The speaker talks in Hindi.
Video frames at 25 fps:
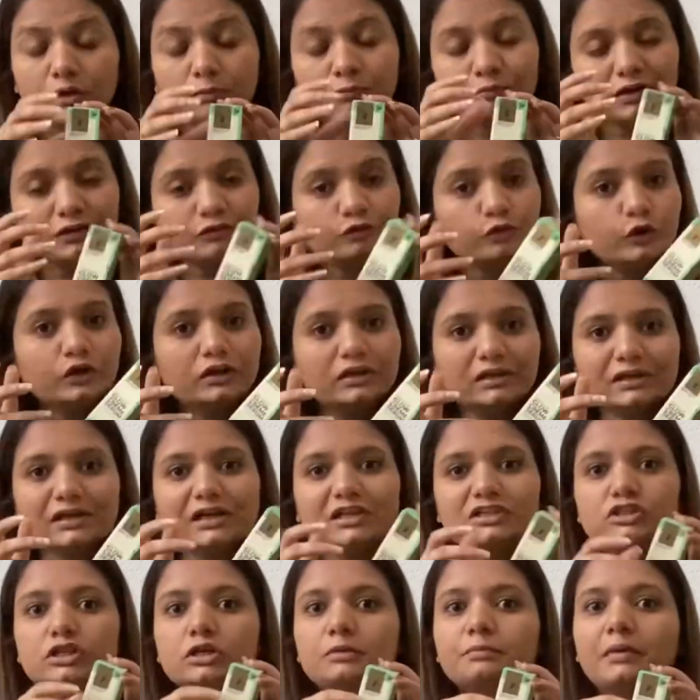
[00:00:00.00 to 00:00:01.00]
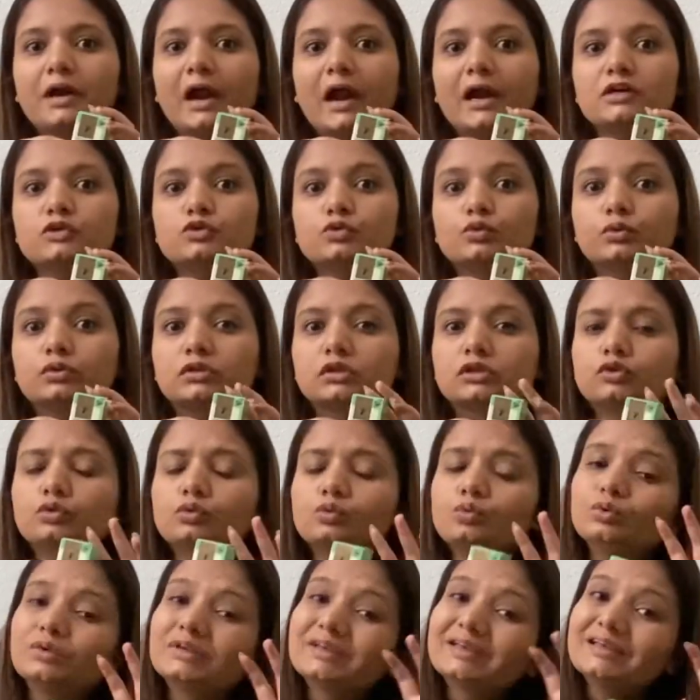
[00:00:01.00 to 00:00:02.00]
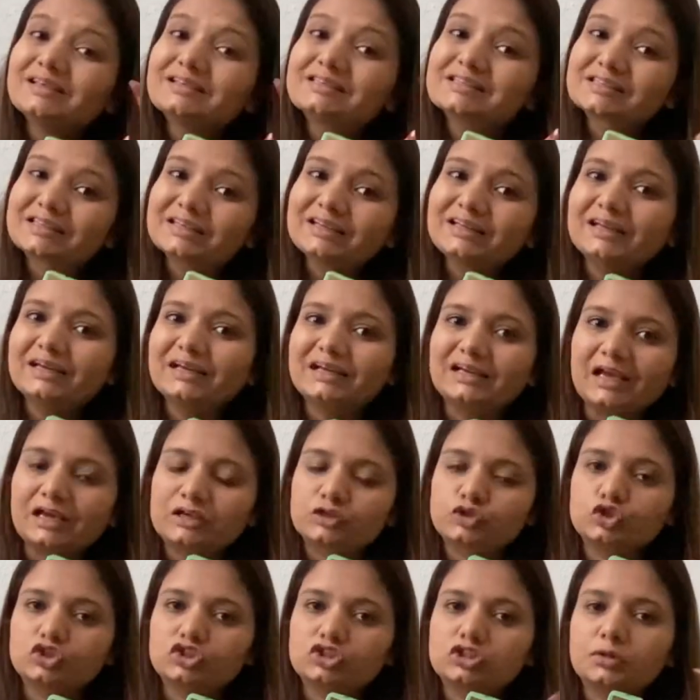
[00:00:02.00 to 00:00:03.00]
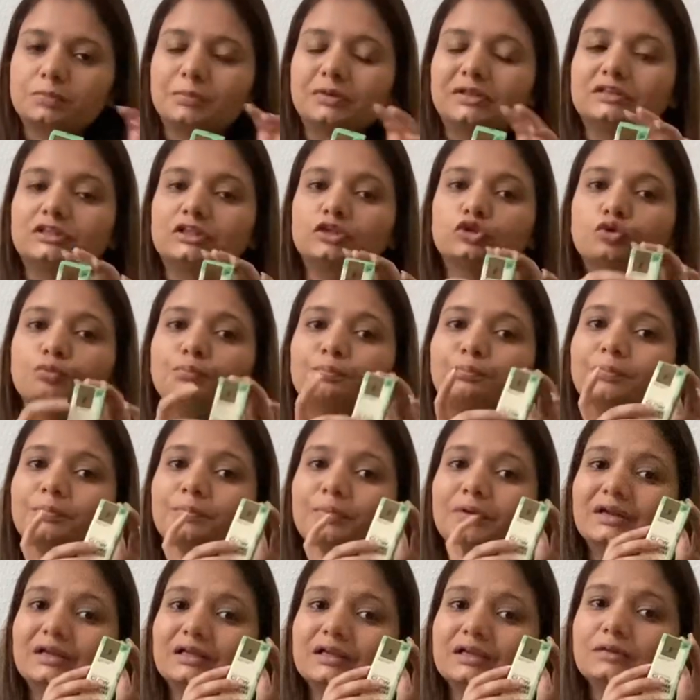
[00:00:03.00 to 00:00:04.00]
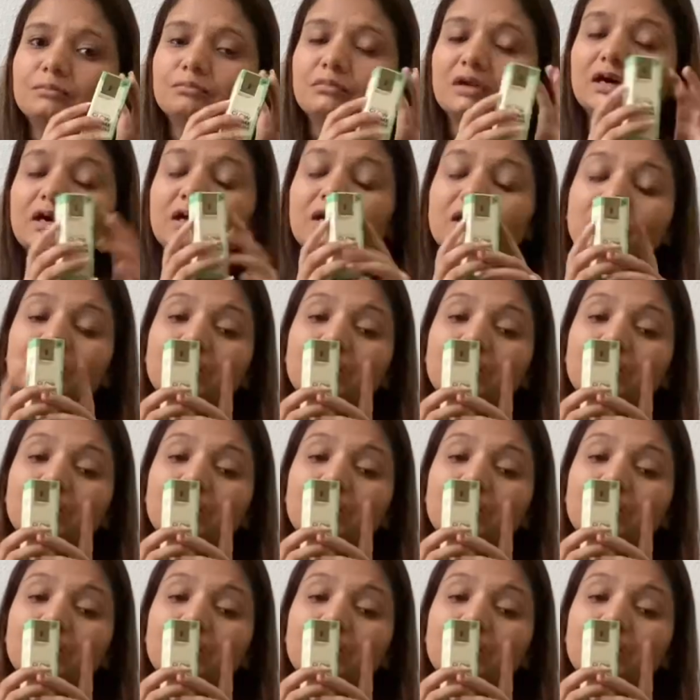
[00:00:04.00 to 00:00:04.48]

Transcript: बट वो इंटरनेशनल ब्रांड्स होते हैं तो उनके स्किन के टेक्सचर से बनते हैं तो पिलग्रिम ना